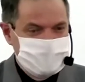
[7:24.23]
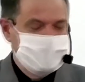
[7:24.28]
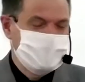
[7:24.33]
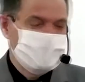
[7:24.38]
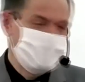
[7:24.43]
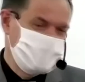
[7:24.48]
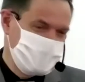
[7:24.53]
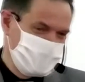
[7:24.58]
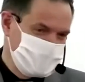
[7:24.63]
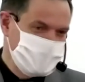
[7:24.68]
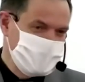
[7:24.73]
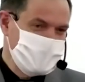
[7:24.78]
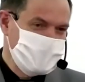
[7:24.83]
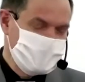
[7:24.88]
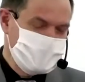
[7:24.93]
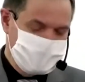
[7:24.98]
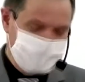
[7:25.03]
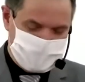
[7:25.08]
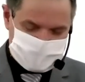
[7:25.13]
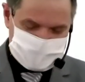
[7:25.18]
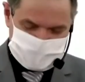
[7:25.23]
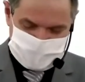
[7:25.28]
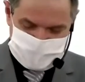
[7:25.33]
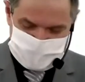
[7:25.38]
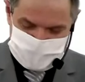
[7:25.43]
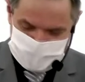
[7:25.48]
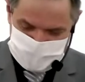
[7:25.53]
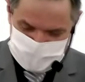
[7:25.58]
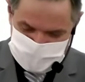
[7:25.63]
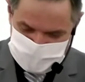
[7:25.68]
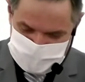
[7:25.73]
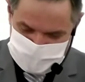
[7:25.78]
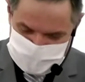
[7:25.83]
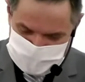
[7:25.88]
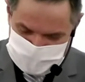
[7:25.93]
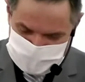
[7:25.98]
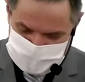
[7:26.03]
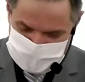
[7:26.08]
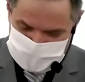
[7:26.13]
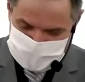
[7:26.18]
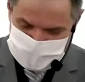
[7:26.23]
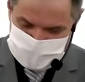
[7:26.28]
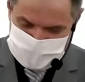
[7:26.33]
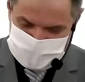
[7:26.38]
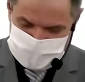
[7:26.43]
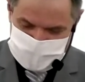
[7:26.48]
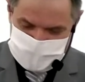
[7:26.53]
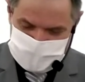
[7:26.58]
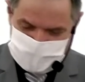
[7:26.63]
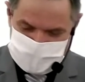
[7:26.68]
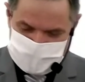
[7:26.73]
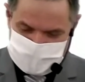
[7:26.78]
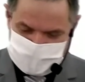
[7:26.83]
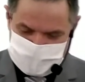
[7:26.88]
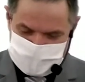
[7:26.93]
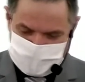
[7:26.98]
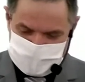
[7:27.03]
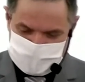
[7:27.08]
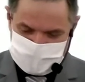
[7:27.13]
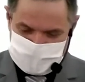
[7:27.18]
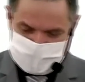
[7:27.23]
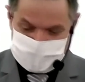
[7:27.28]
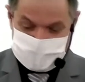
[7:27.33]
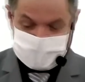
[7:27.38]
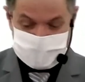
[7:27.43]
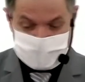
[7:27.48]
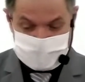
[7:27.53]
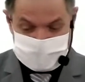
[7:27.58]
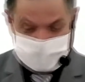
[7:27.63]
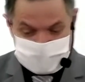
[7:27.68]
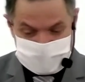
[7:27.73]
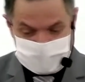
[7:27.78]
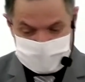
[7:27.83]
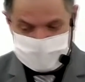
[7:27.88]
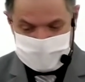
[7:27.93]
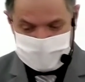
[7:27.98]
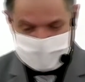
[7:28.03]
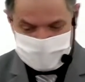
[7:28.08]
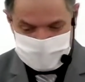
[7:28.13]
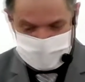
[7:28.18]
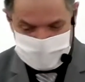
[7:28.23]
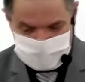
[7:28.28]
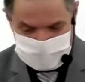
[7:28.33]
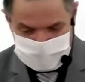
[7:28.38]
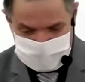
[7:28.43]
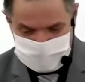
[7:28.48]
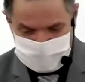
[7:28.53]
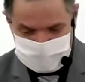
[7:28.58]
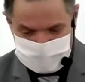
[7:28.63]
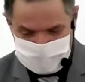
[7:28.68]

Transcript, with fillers: apesar das lutas que enfrentamos.